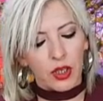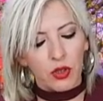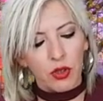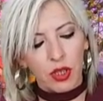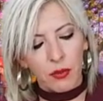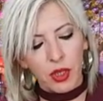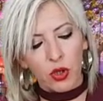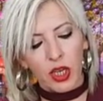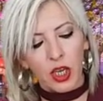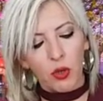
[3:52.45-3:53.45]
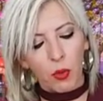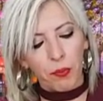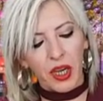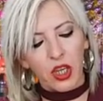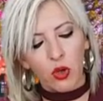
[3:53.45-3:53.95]
¿no? Entonces ha habido aquí como un
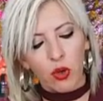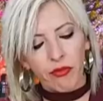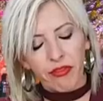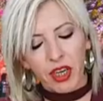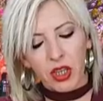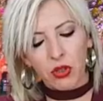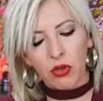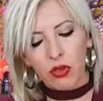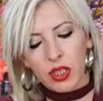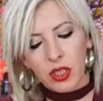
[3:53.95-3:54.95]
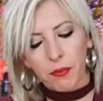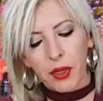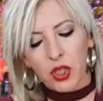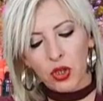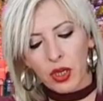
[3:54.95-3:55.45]
pequeño conflicto con esta
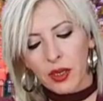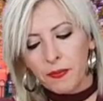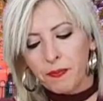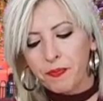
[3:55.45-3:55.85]
persona.